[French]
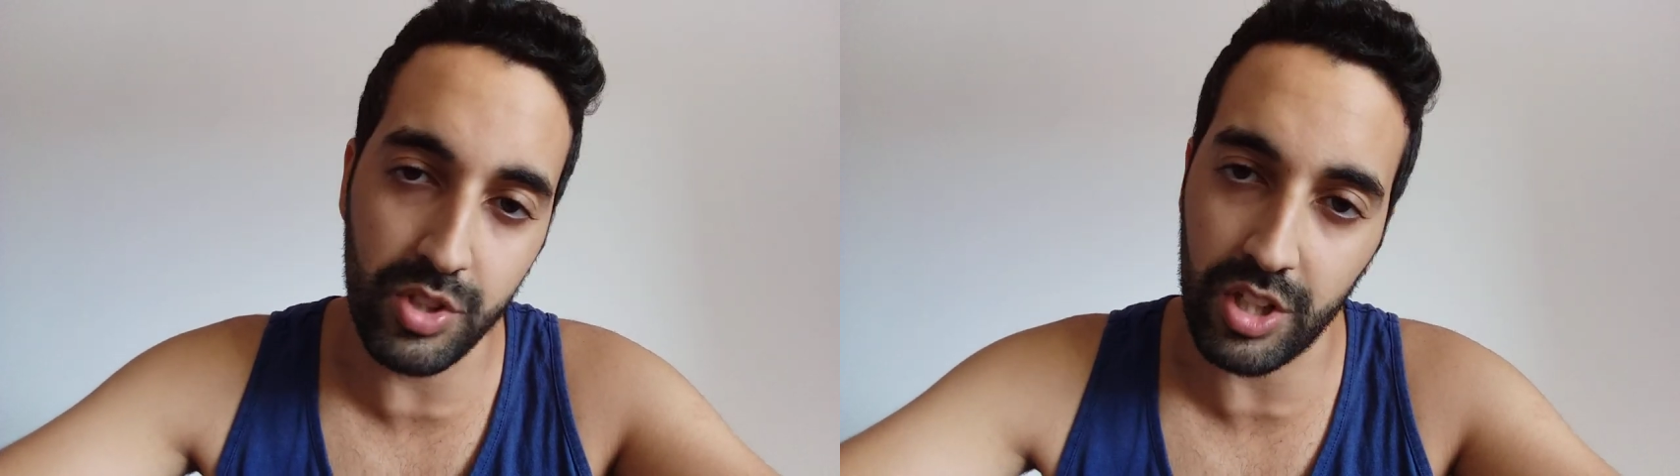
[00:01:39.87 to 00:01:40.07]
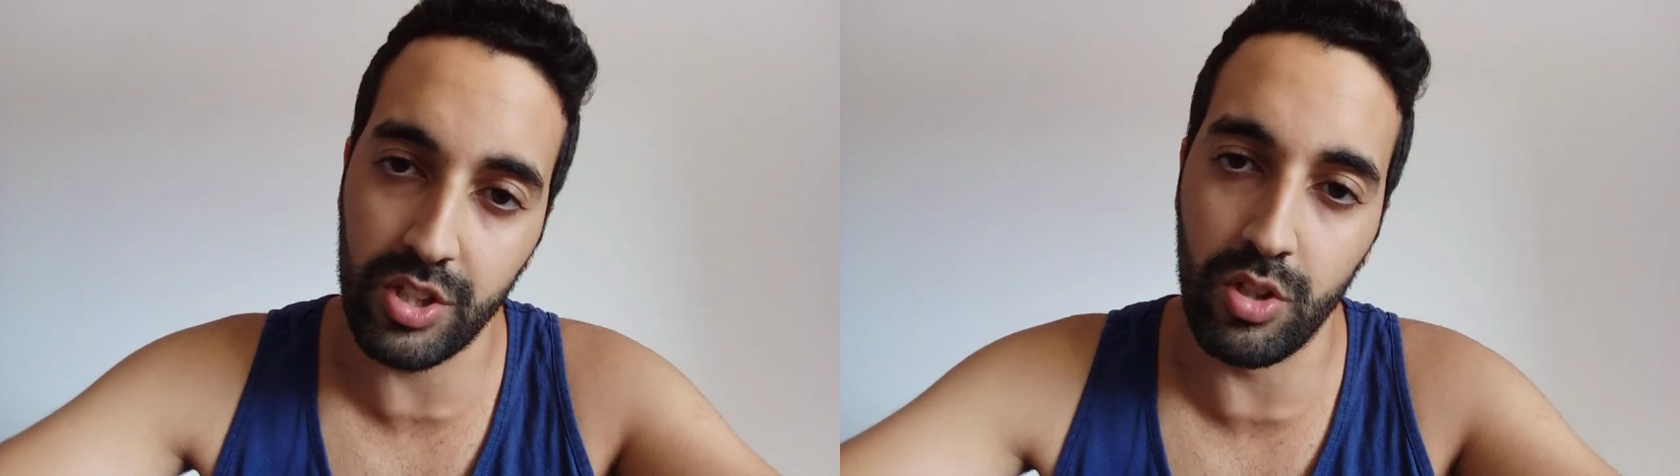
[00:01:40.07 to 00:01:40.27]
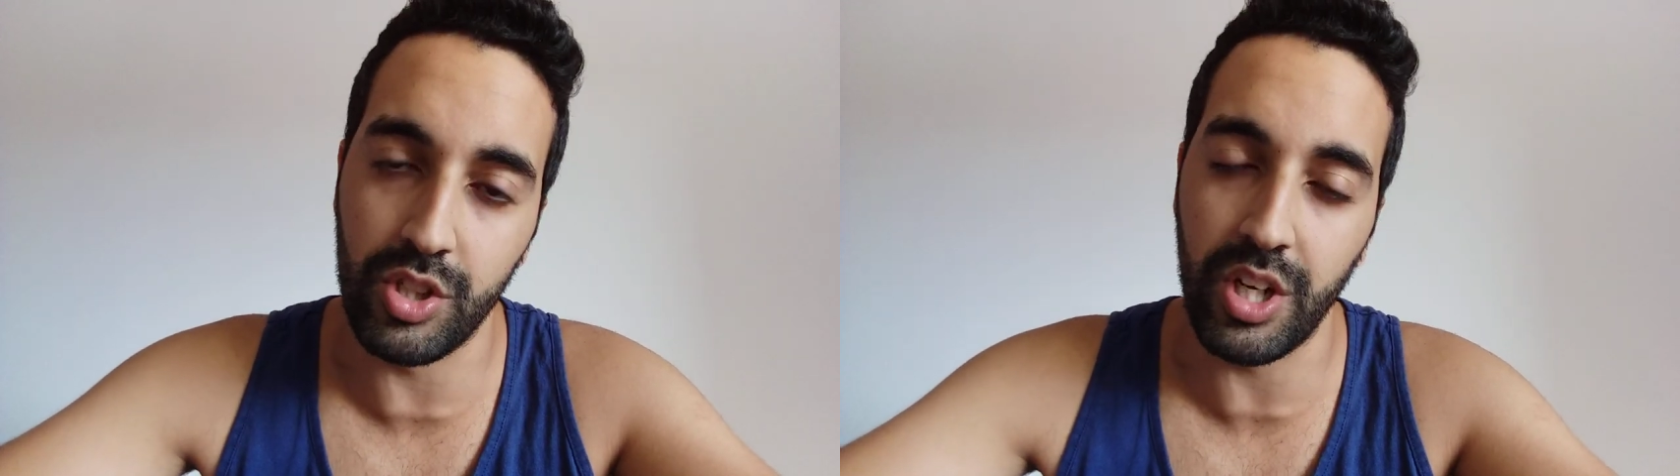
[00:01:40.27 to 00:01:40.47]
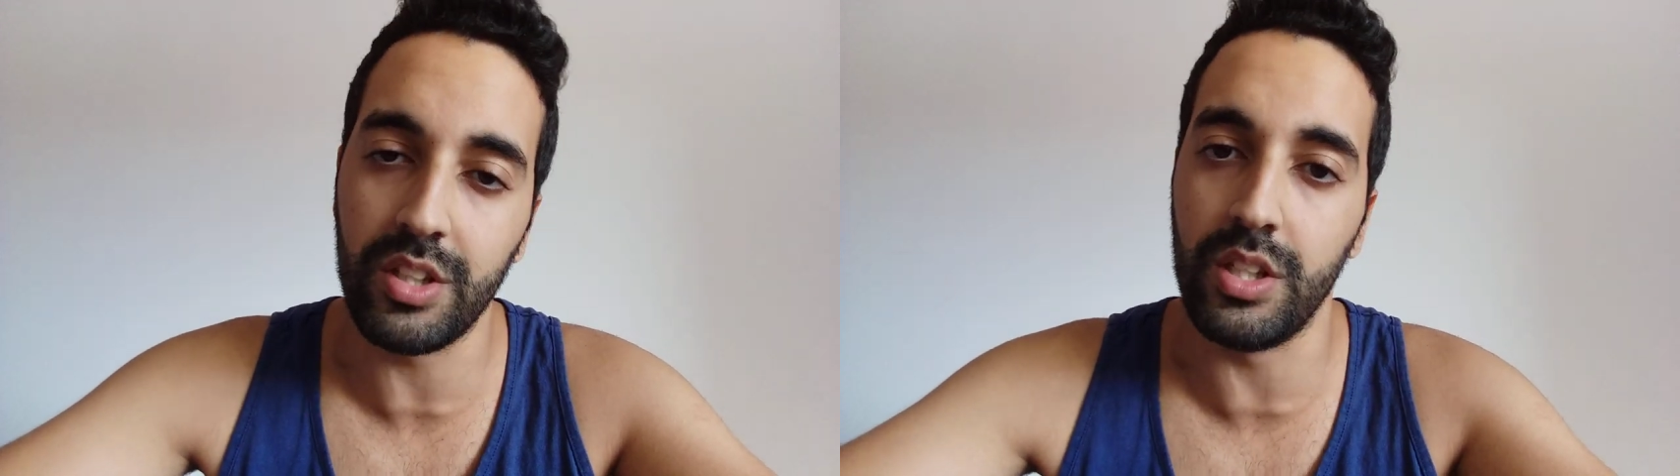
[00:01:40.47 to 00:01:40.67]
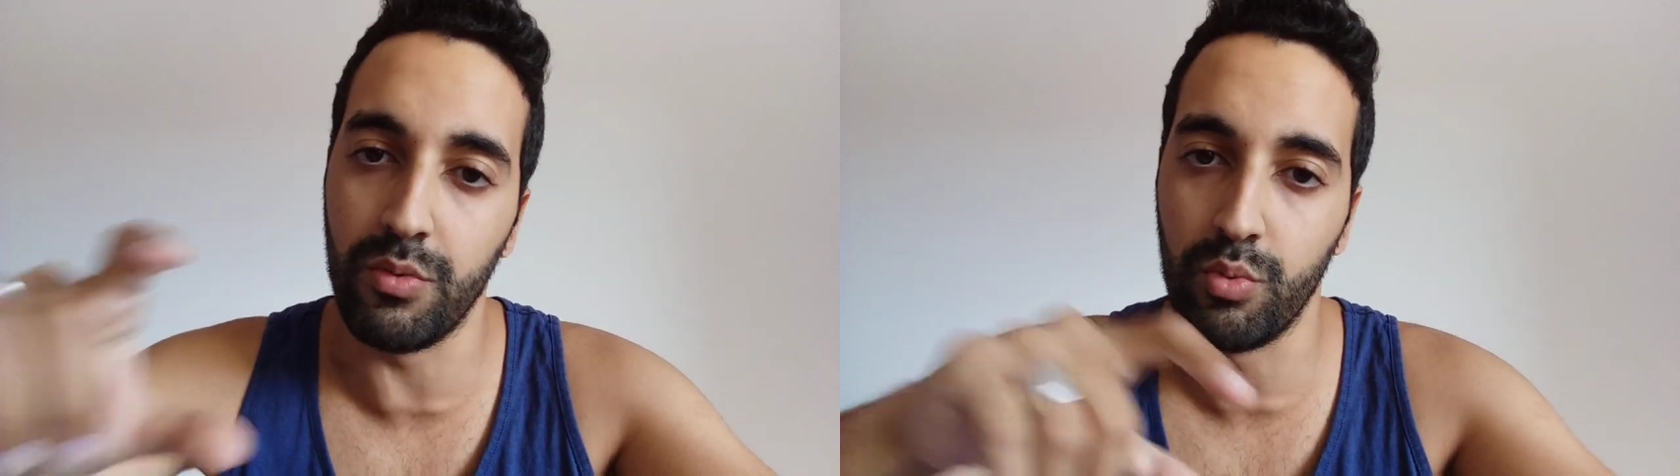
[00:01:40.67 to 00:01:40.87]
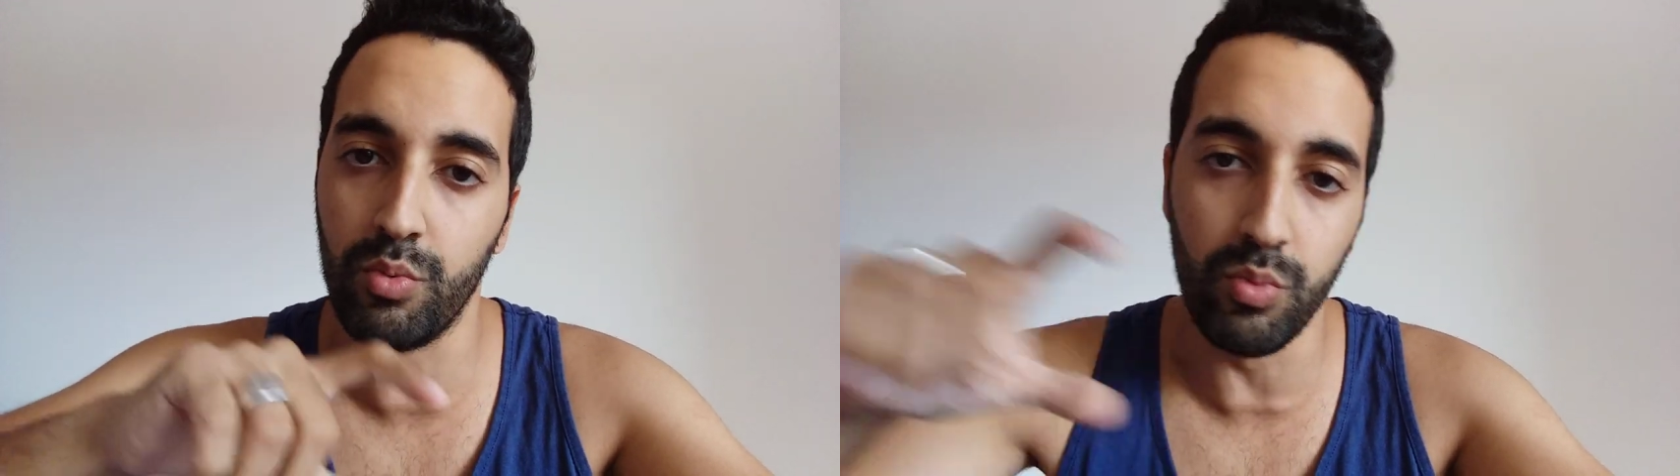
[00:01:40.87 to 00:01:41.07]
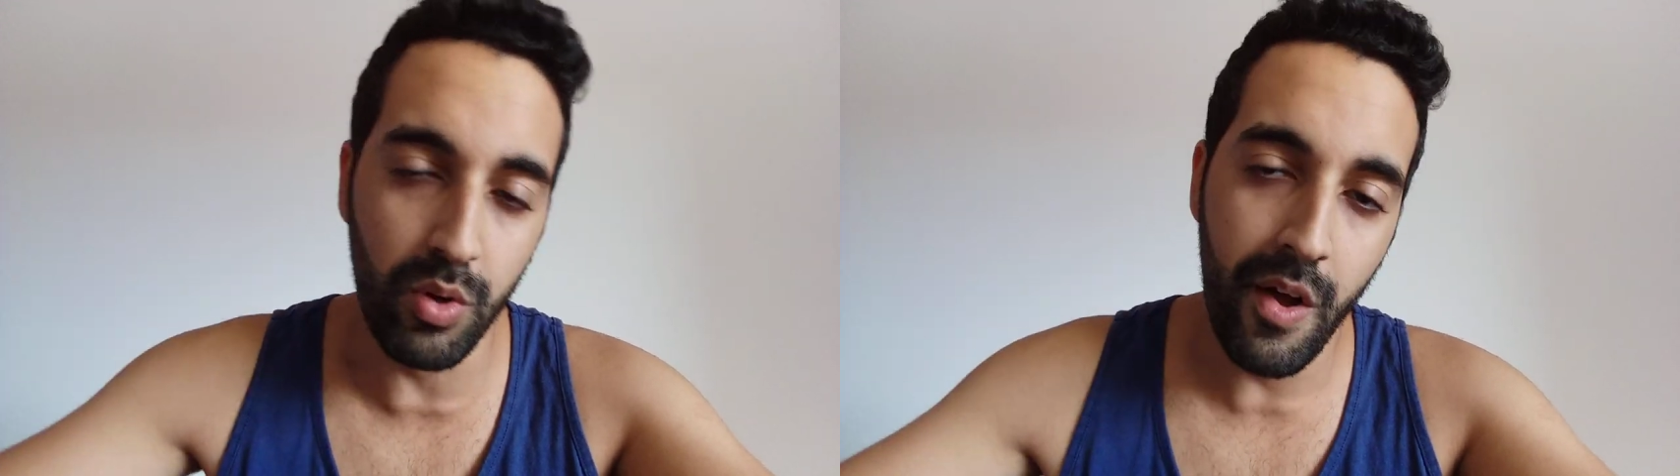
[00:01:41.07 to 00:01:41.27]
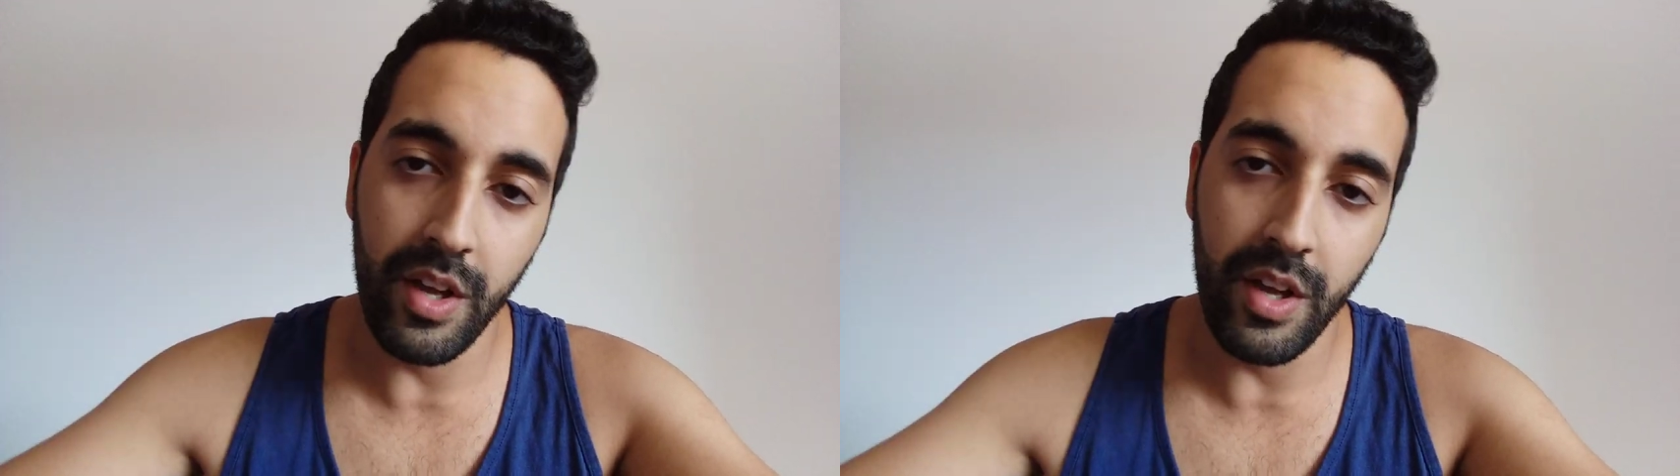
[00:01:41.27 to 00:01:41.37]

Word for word: cherchez le chat, ils vous,